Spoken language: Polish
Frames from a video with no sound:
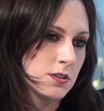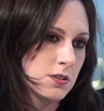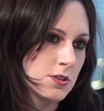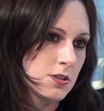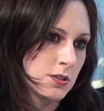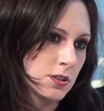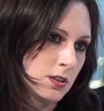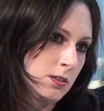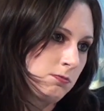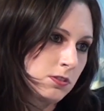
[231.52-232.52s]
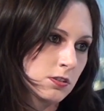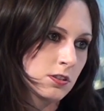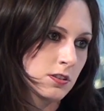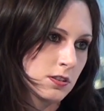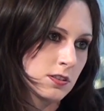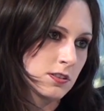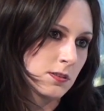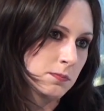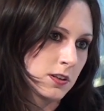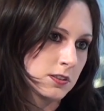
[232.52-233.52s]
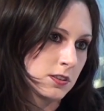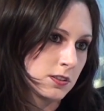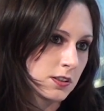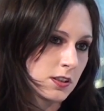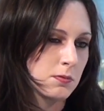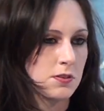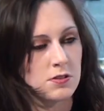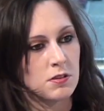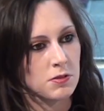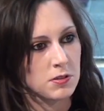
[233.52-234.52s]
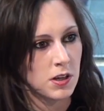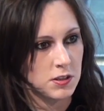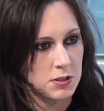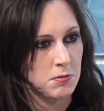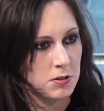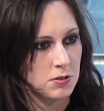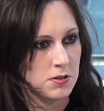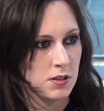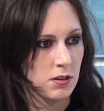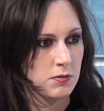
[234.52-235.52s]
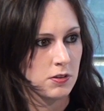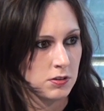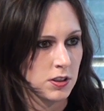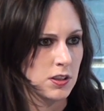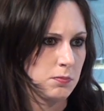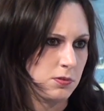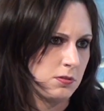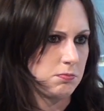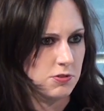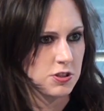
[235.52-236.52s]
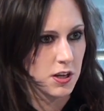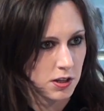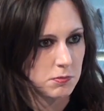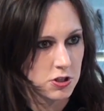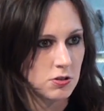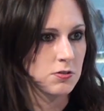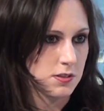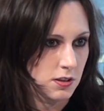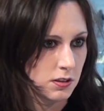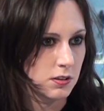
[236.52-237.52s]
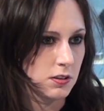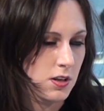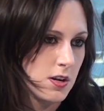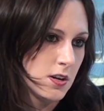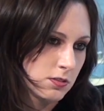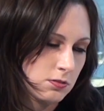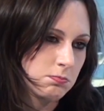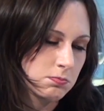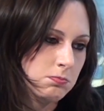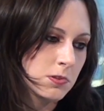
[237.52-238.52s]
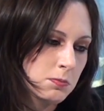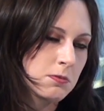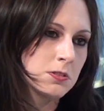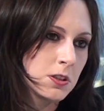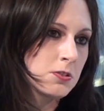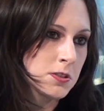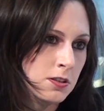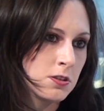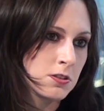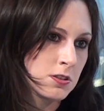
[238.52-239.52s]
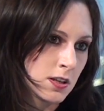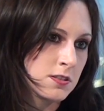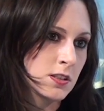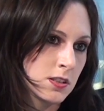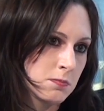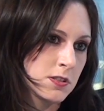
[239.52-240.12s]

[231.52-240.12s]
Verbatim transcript: y, czy nie. Wyrok y, zapadł natychmiastowo i kara śmierci została wykonana po czterech miesiącach. I, no, to był niedostateczny czas, żeby